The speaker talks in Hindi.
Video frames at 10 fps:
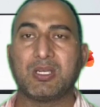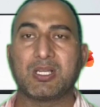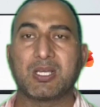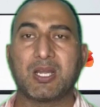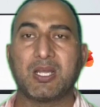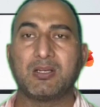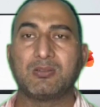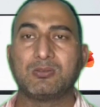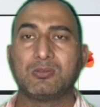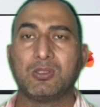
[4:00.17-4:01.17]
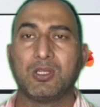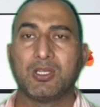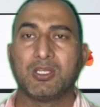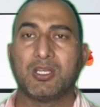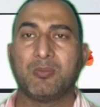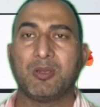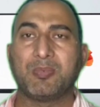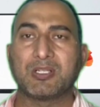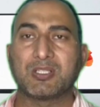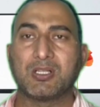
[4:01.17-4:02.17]
को लेकर आया हूं ये मेरी
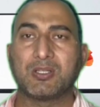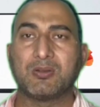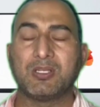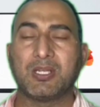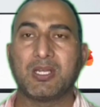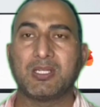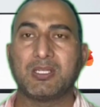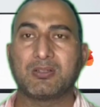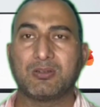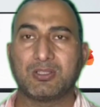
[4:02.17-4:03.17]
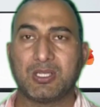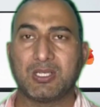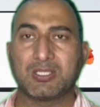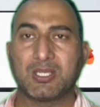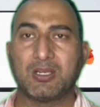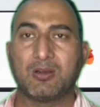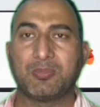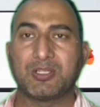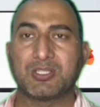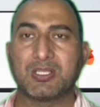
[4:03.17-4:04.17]
पर्सनल थ्योरी है ये कोई शेयर सेल और
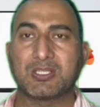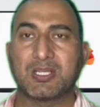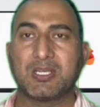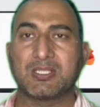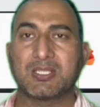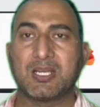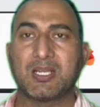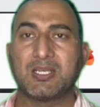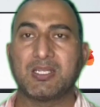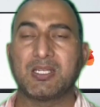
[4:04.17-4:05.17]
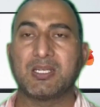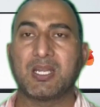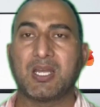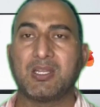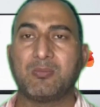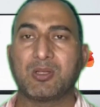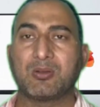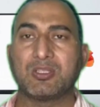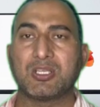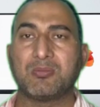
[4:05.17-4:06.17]
परचेज करने की सलाह नहीं है ना ही मैं
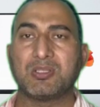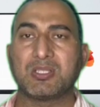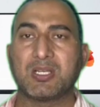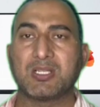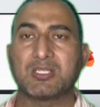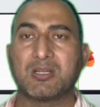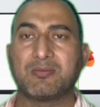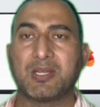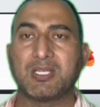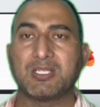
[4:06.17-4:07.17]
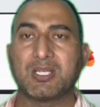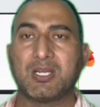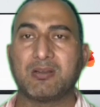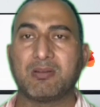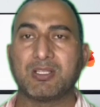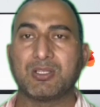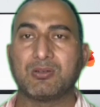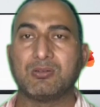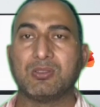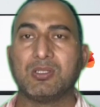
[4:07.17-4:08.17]
कोई सेबी से रजिस्टर्ड फाइनेंशियल एडवाइजर
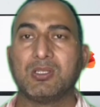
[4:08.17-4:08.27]
हूँ